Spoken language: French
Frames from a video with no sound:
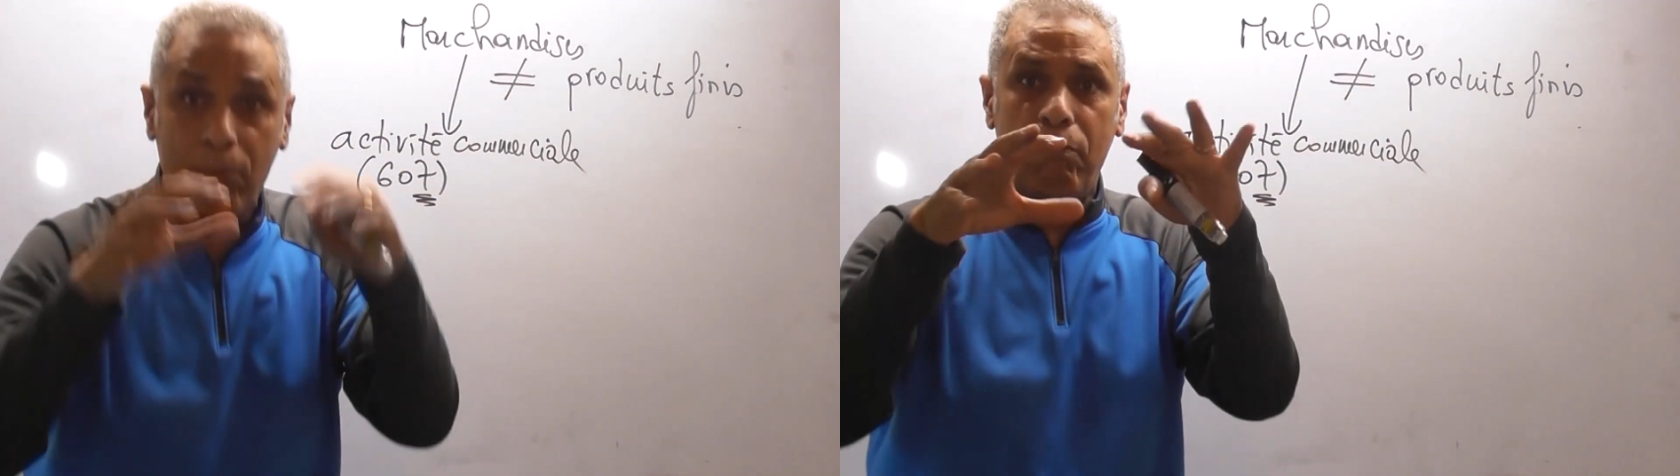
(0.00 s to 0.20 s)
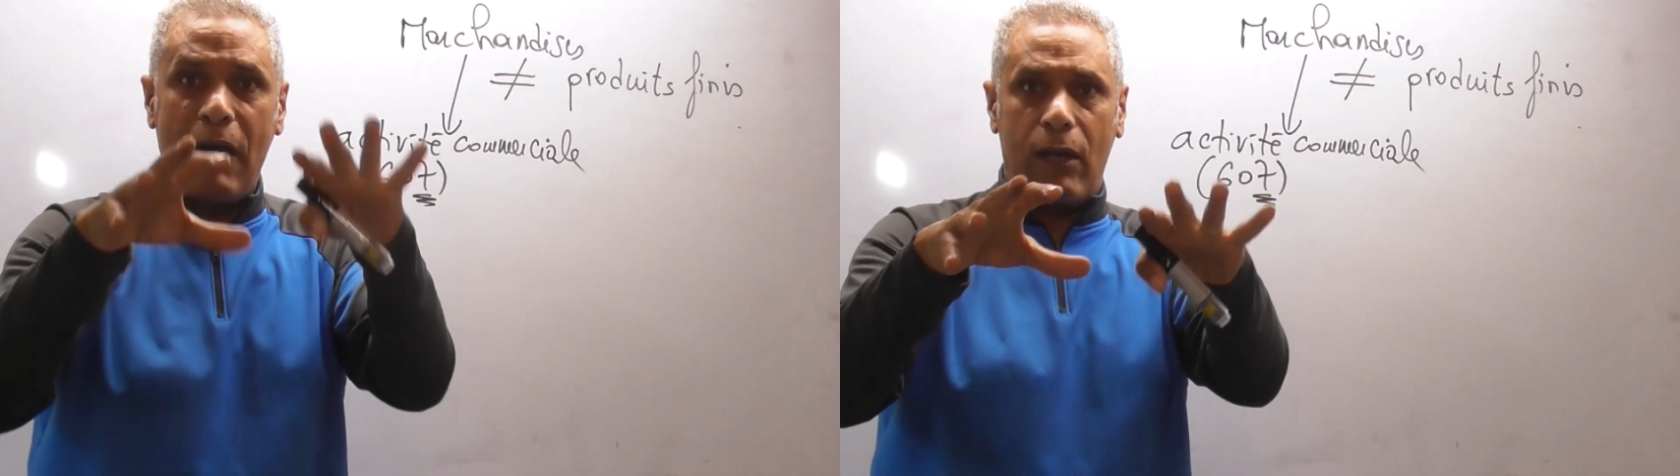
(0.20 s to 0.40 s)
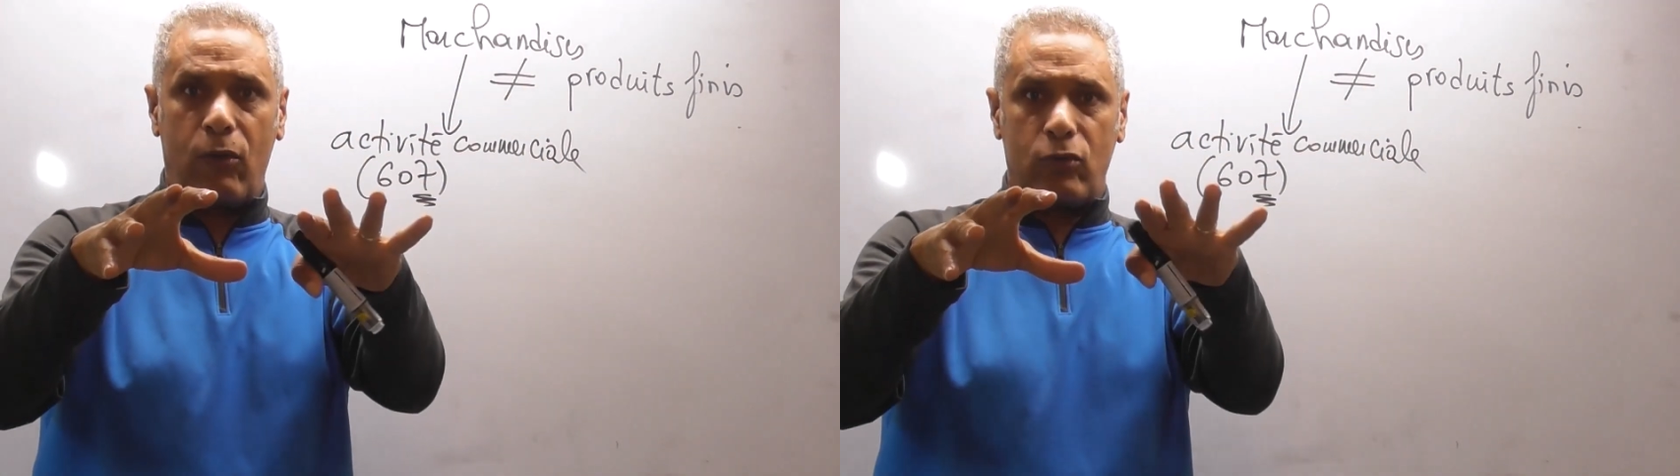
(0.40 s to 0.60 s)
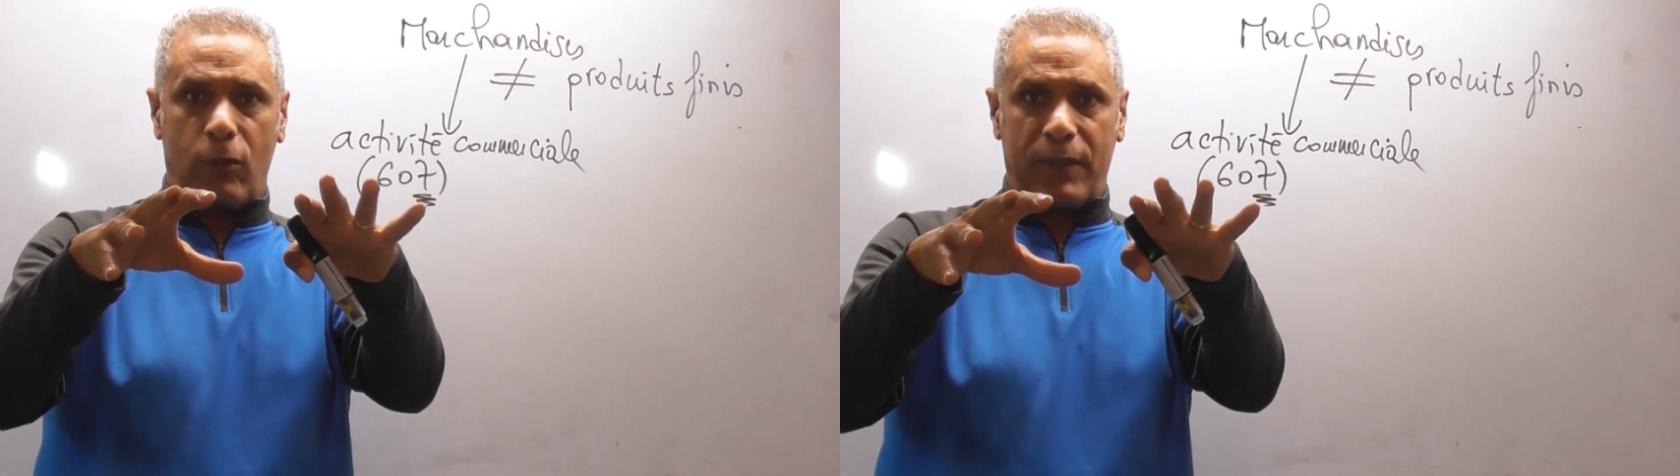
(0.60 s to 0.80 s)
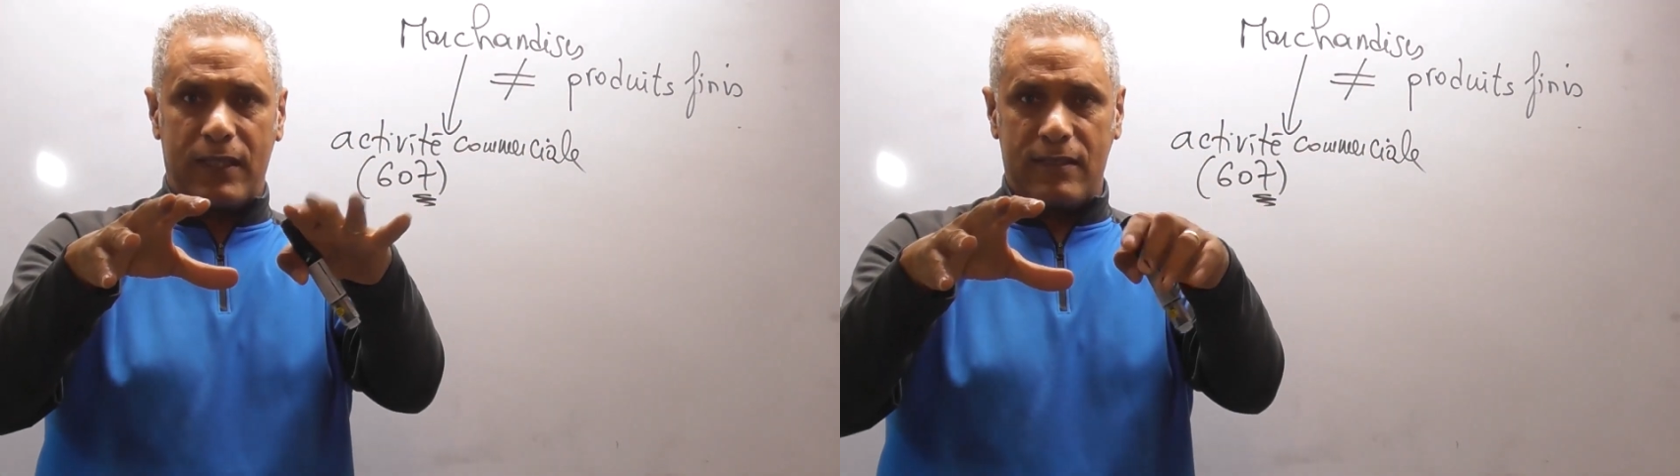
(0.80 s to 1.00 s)
par
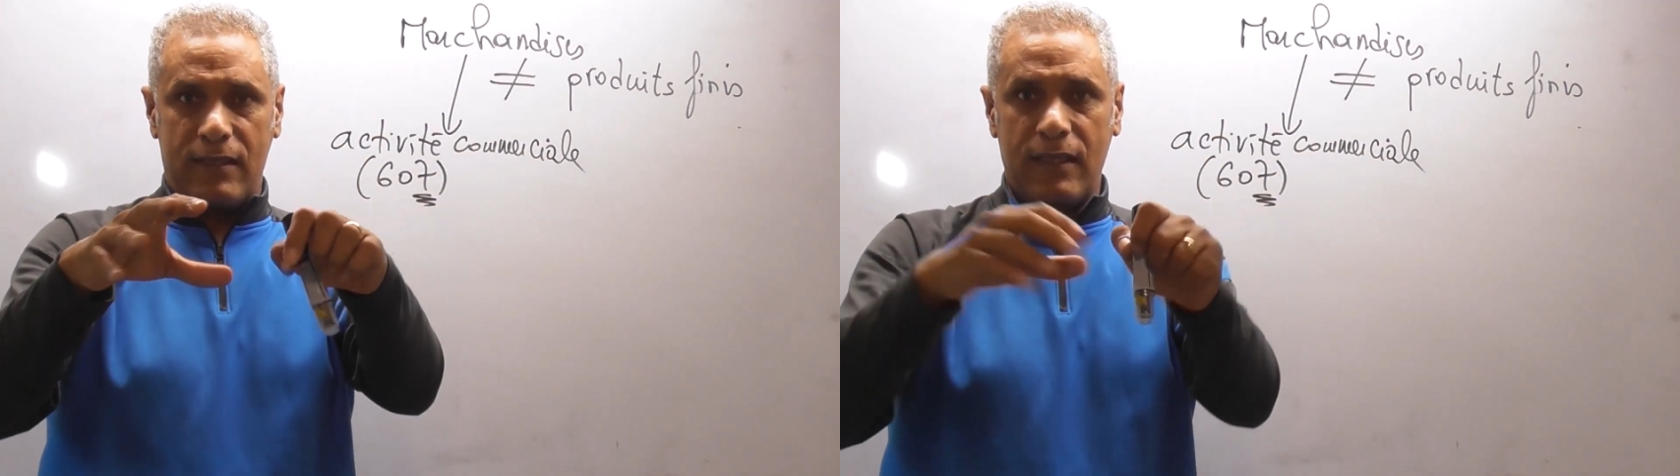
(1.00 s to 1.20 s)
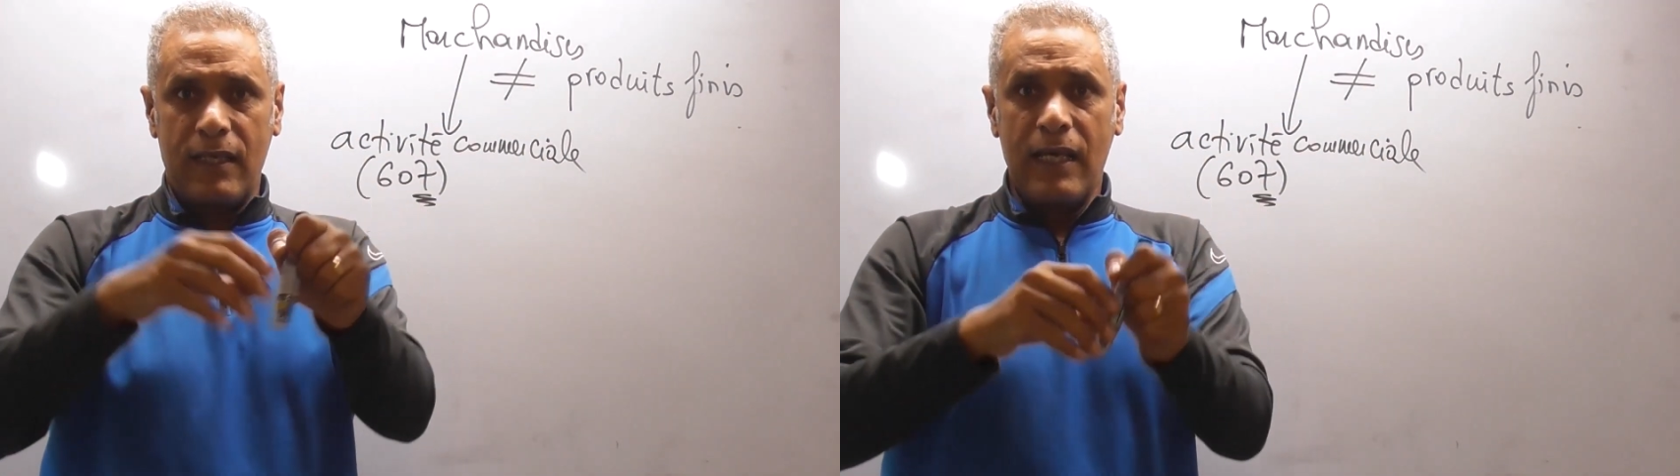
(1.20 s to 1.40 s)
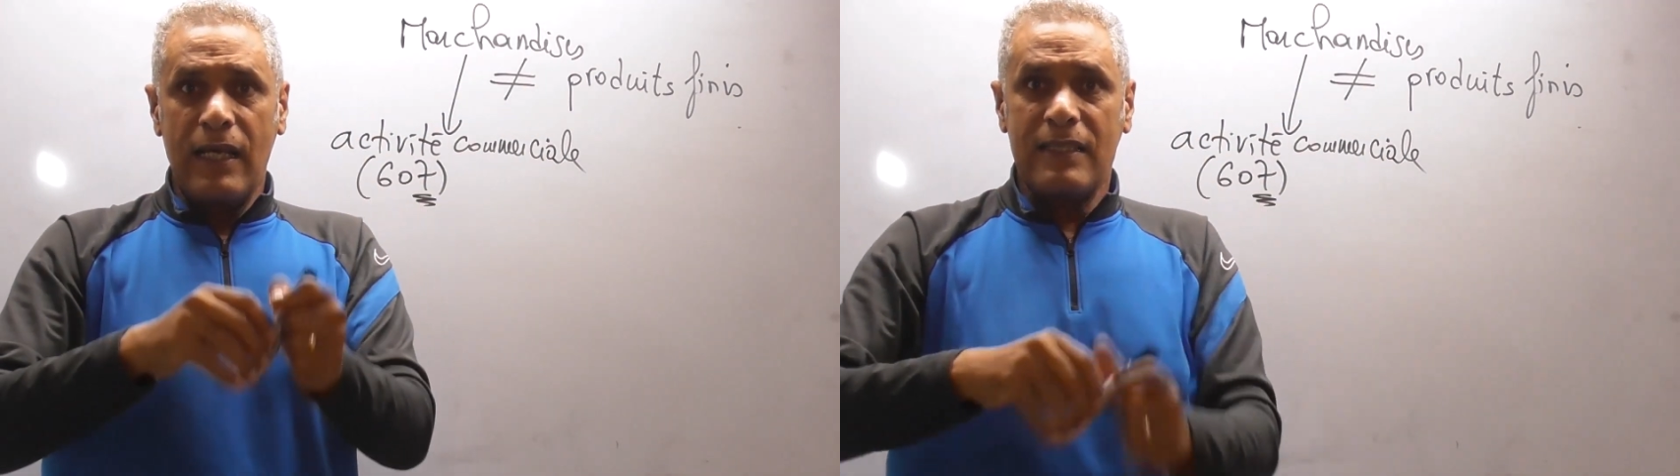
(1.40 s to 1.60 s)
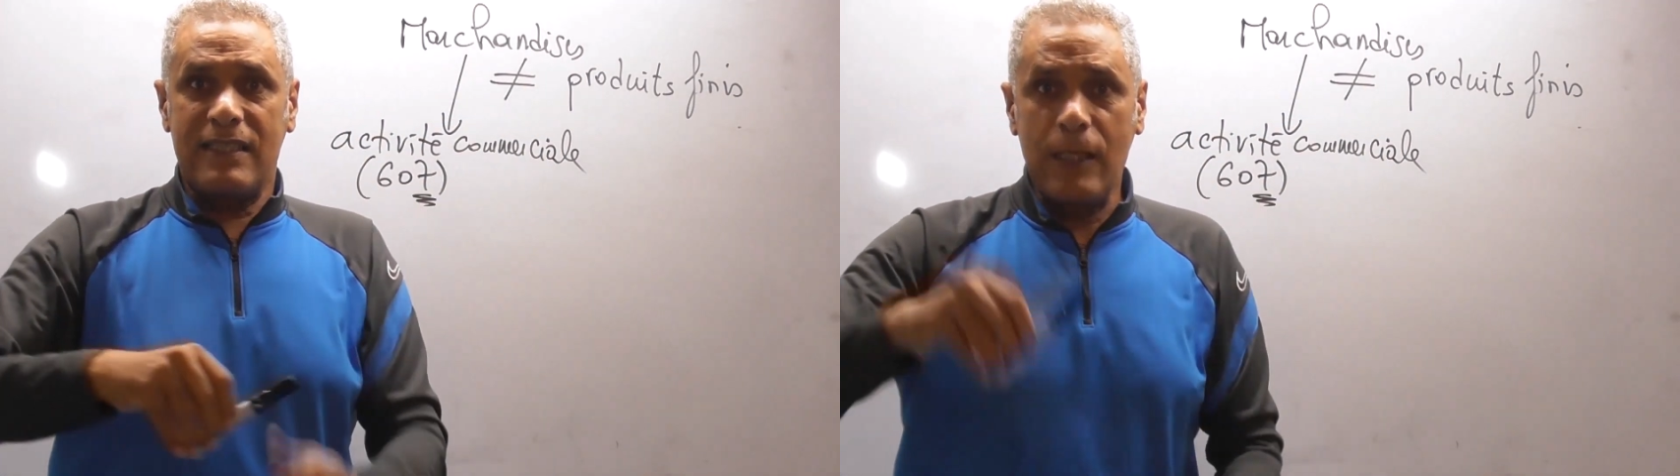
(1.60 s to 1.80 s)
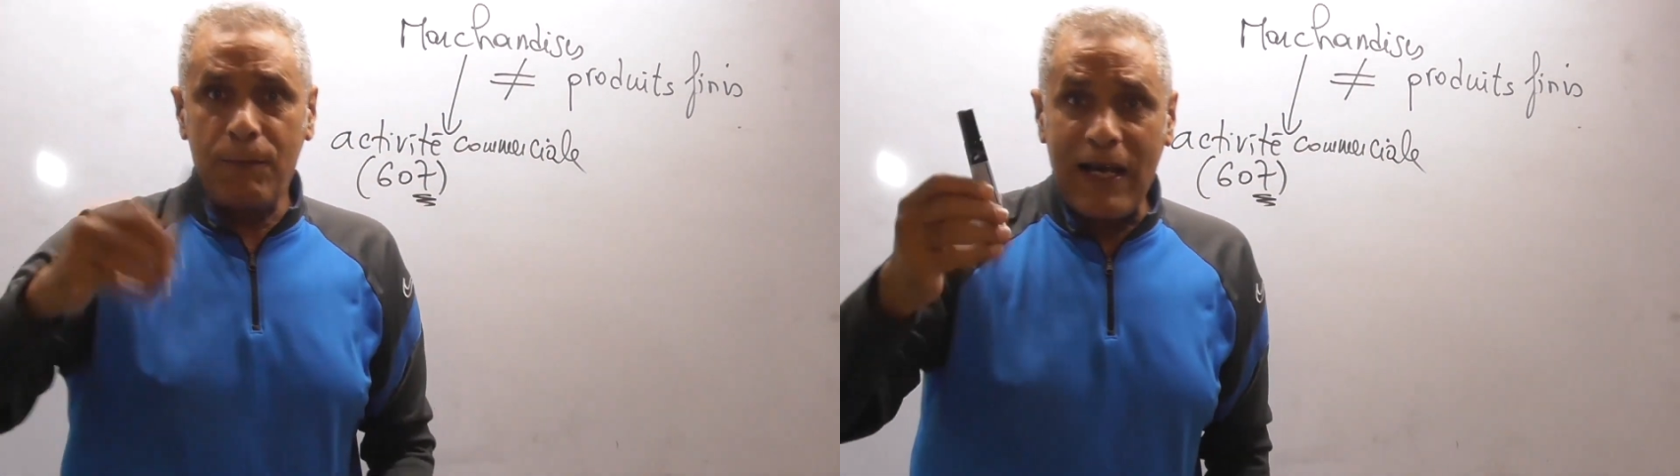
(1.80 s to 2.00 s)
l'entreprise.
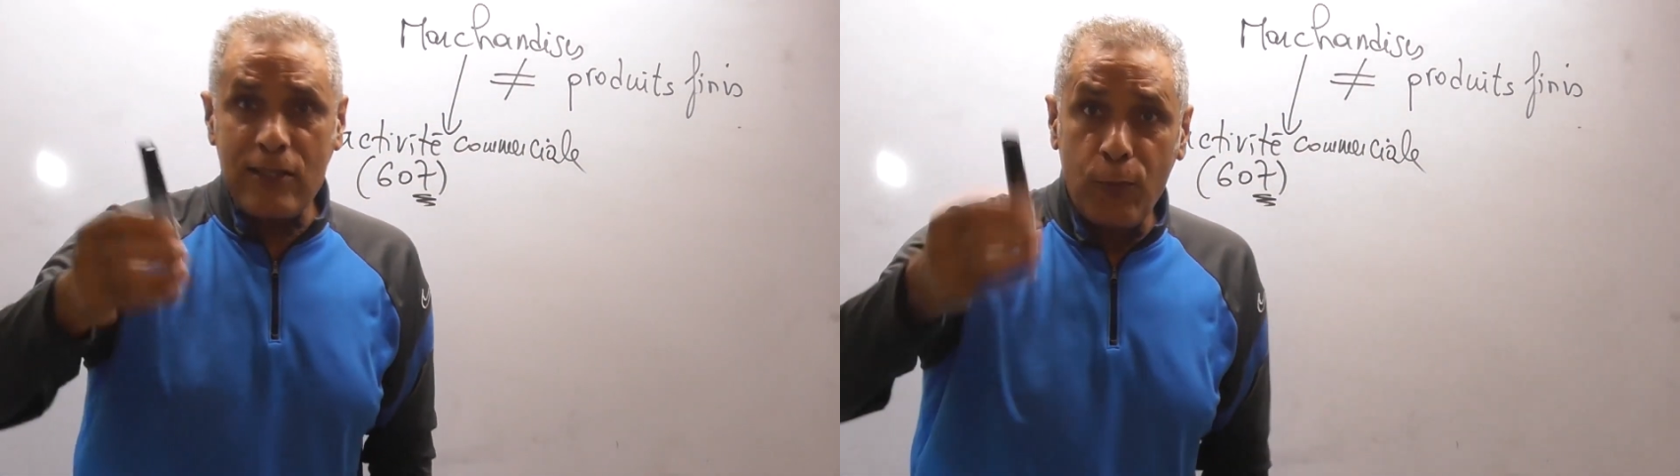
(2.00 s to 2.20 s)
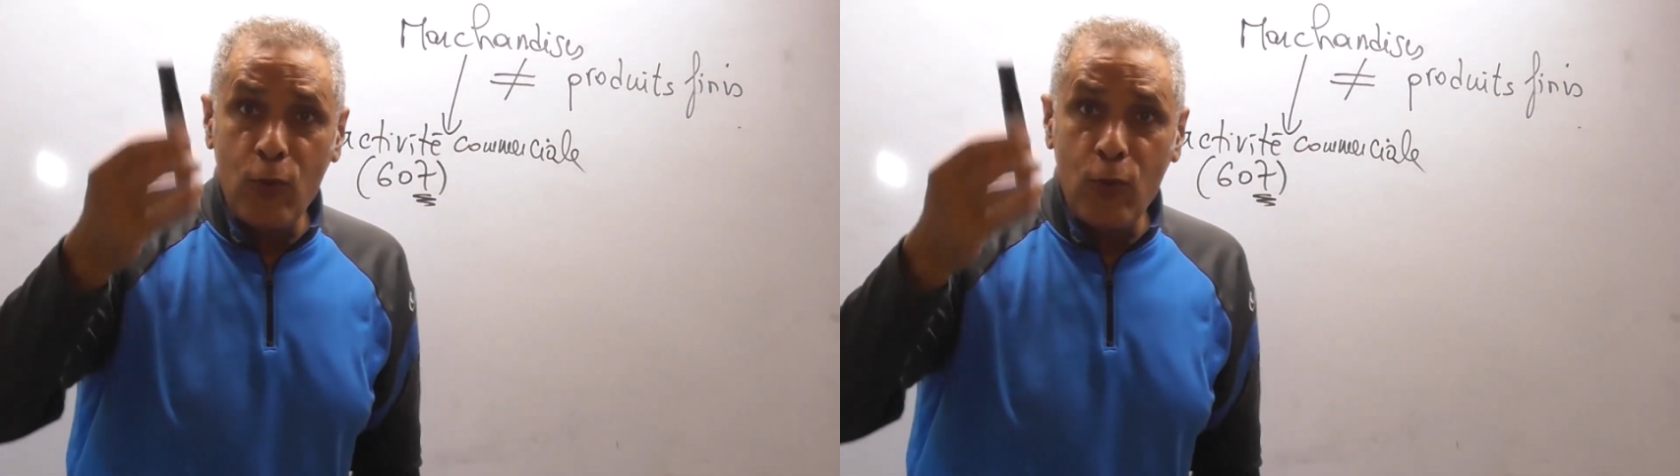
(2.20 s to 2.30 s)
Si par exemple